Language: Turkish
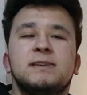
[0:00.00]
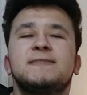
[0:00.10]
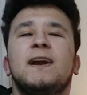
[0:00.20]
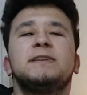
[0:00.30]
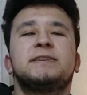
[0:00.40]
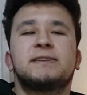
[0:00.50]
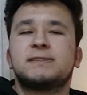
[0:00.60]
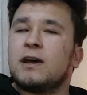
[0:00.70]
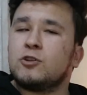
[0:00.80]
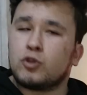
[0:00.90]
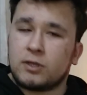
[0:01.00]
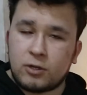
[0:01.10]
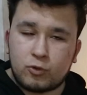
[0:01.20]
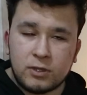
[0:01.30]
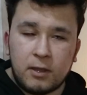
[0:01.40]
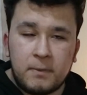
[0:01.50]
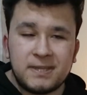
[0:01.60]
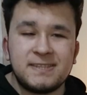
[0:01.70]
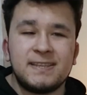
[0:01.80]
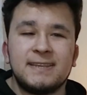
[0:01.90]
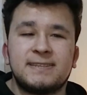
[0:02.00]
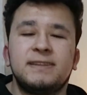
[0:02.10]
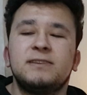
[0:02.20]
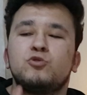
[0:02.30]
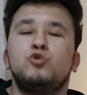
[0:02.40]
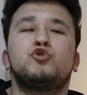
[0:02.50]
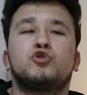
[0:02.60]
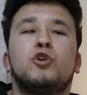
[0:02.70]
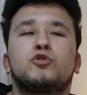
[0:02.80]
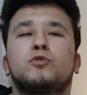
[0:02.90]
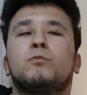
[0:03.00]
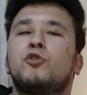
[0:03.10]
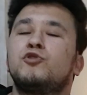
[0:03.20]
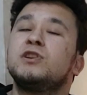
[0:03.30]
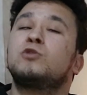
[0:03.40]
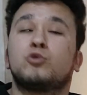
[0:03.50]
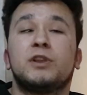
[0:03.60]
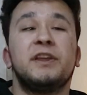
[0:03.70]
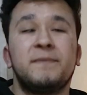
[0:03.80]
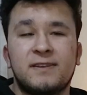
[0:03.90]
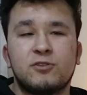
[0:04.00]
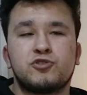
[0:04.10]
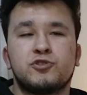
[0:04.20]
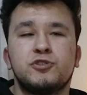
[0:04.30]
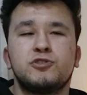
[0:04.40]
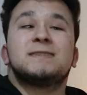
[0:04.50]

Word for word: Sadece saat olarak kullanmak isterseniz 3-4 gün boyunca kullanabiliyorsunuz.